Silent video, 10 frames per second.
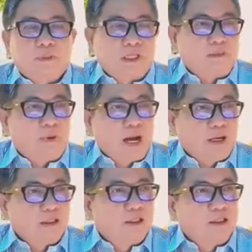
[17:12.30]
thì
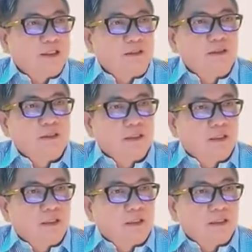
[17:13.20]
ba người
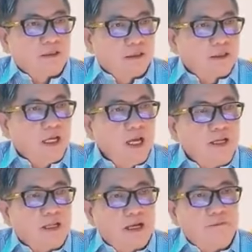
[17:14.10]
thượng đế
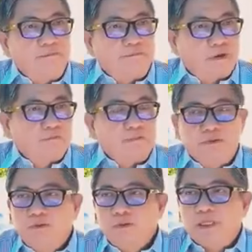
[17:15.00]
đã phong
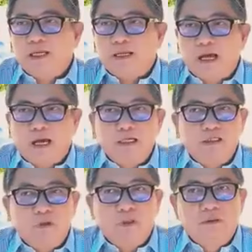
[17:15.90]
xuống và đã
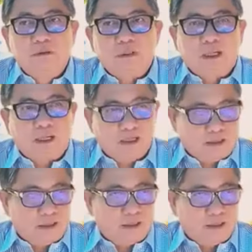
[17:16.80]
ấn chuẩn
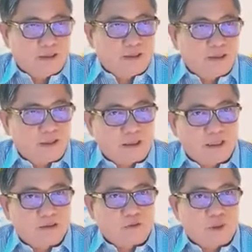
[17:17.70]
ấn uh,
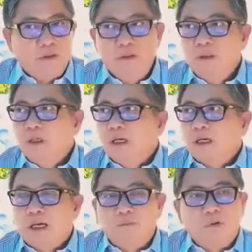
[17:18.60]
ân chuẩn
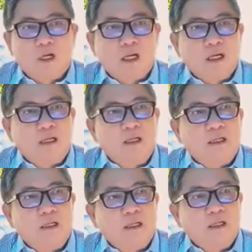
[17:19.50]
không có
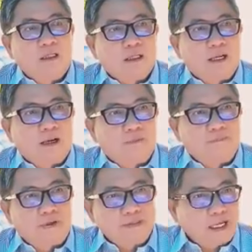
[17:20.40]
là
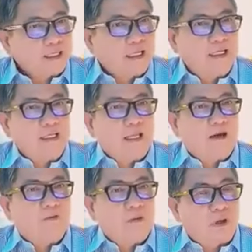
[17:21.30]
phải sát cánh với
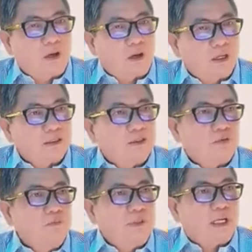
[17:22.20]
nhau lo cho
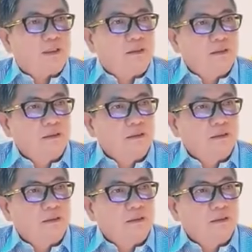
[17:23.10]
chúng sanh